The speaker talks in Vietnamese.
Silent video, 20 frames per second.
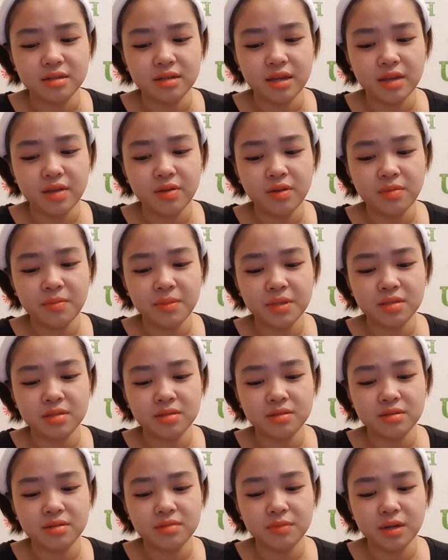nếu như mà
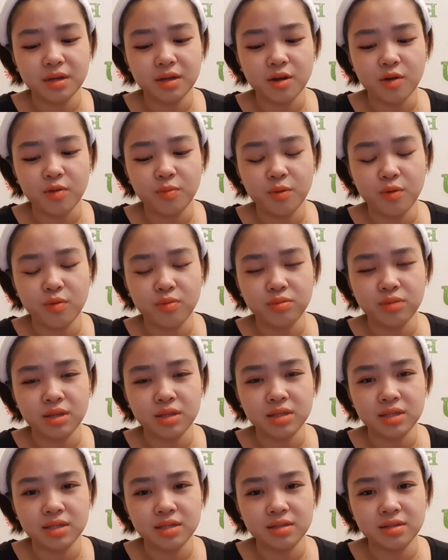tự dưng mà có một cuộc tiền
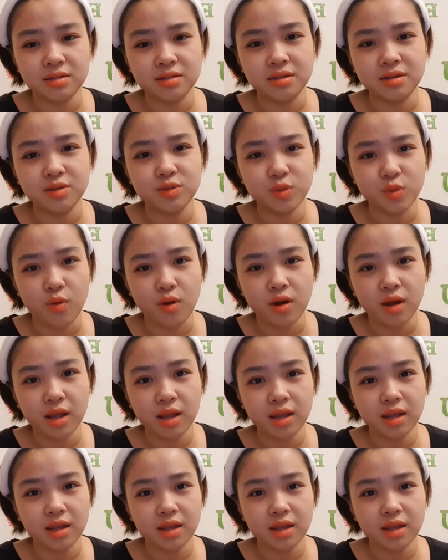trên trời rơi xuống ấy